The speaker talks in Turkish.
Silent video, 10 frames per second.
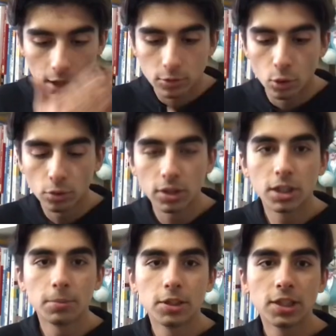Son iki
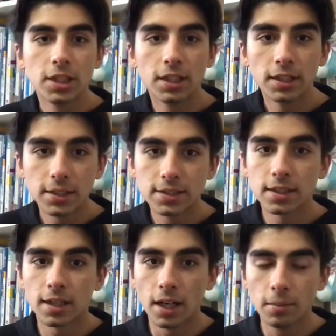maçı yıldızla
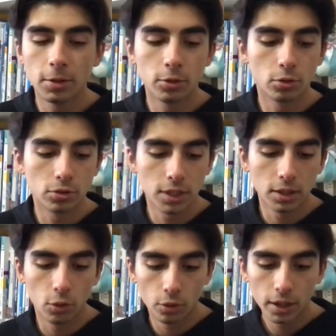kaybediyoruz. Yani
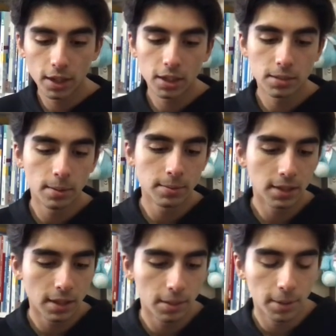öne geçmemize
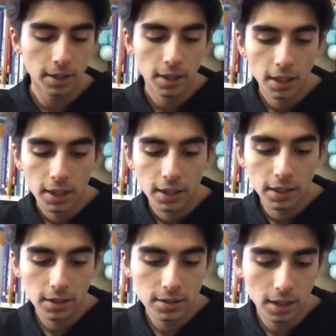rağmen
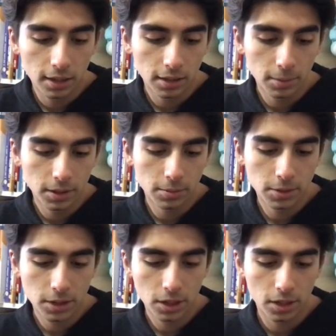yıldız alamadığımız
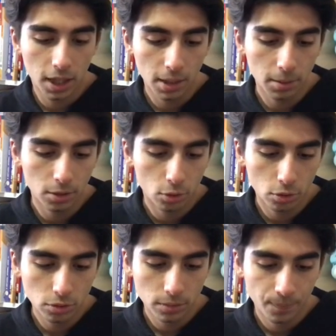için
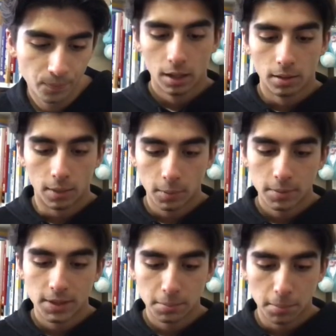kaybediyoruz. Ama
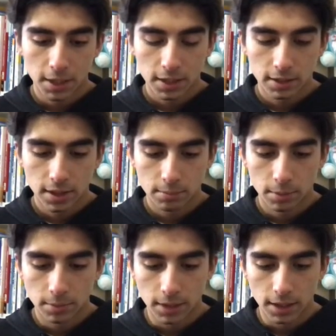bizim maç
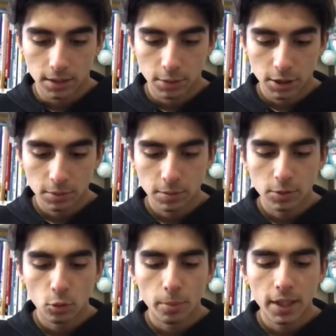kazanmamız lazım. Şimdi biz
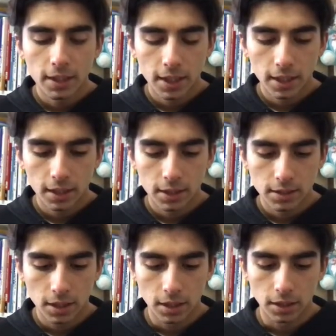o belediyeyi alacağız
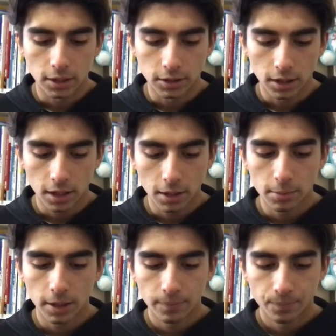arkadaşlar.
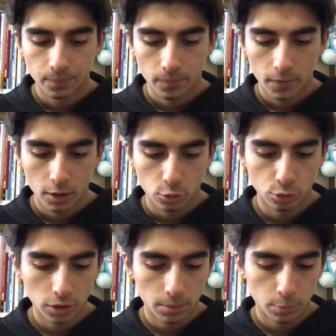Ama
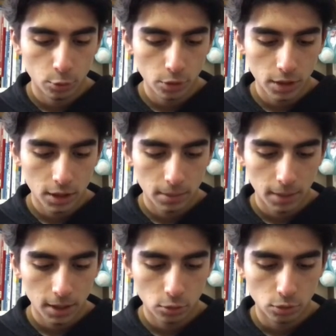şurada büyük
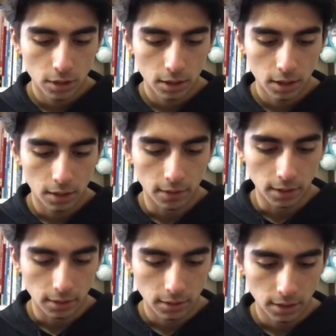ihtimalle tuzaklar var.
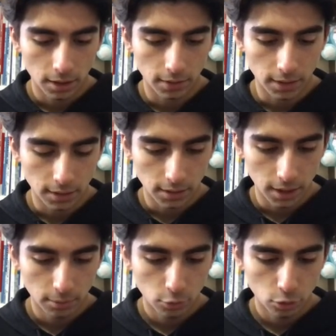Evet
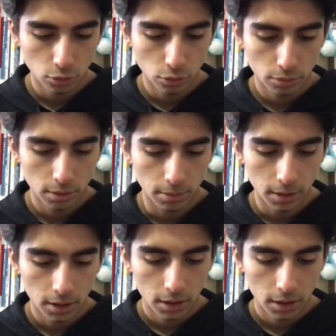tam düşündüğüm gibi